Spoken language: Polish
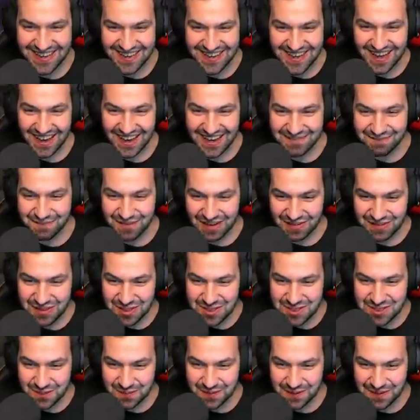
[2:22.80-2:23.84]
a Ej, prawie
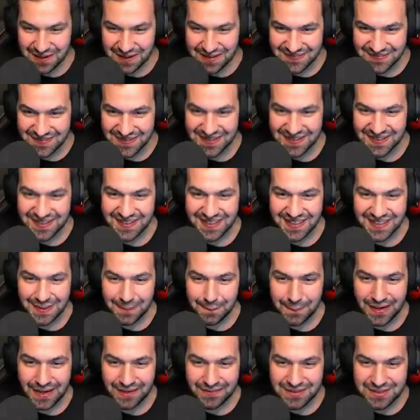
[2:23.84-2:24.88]
to zrobiłem. Się logni.
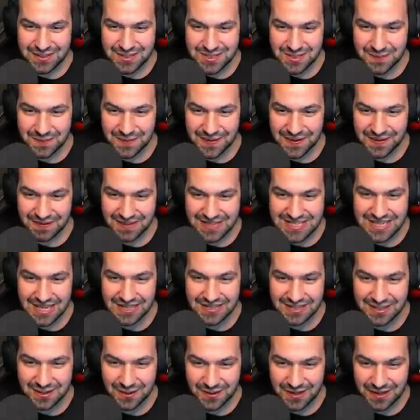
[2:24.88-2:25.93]
Prawie to zrobiłem, a jest
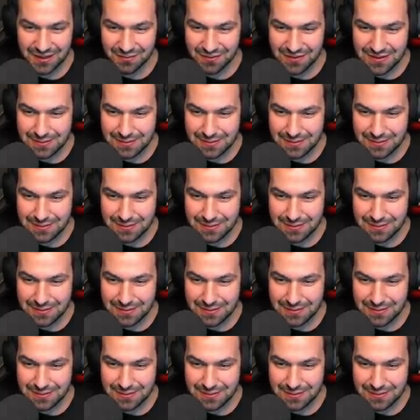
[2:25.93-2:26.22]
antylogout, więc